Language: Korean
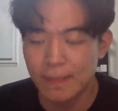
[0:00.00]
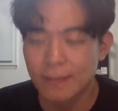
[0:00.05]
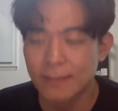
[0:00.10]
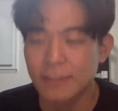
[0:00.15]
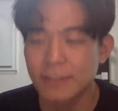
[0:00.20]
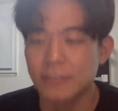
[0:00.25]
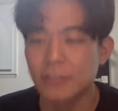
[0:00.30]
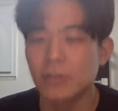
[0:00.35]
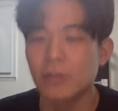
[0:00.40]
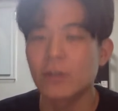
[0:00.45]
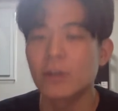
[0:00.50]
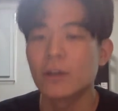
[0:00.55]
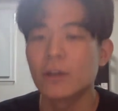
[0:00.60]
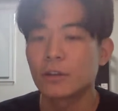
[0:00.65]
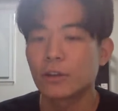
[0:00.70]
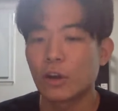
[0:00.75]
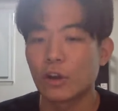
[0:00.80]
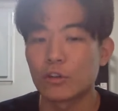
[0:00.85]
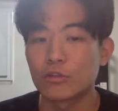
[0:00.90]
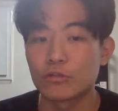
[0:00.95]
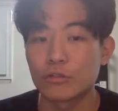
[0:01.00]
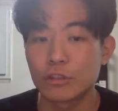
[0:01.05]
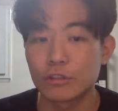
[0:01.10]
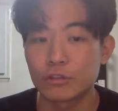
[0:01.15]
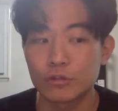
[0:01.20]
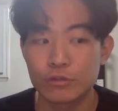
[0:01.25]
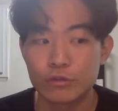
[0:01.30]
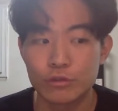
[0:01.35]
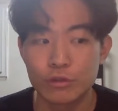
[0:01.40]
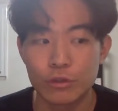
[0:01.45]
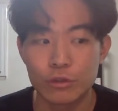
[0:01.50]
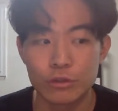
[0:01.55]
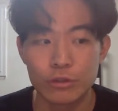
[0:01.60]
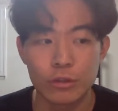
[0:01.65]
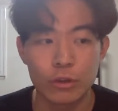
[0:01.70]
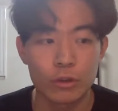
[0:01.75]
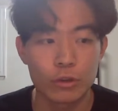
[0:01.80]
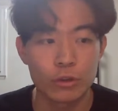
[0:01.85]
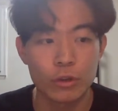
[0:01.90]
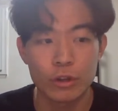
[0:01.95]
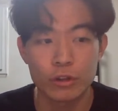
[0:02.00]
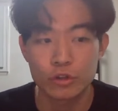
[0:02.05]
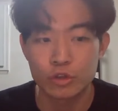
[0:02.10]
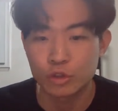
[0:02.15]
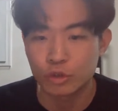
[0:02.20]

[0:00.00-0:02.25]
그래서 결국에 수수료는 어떠한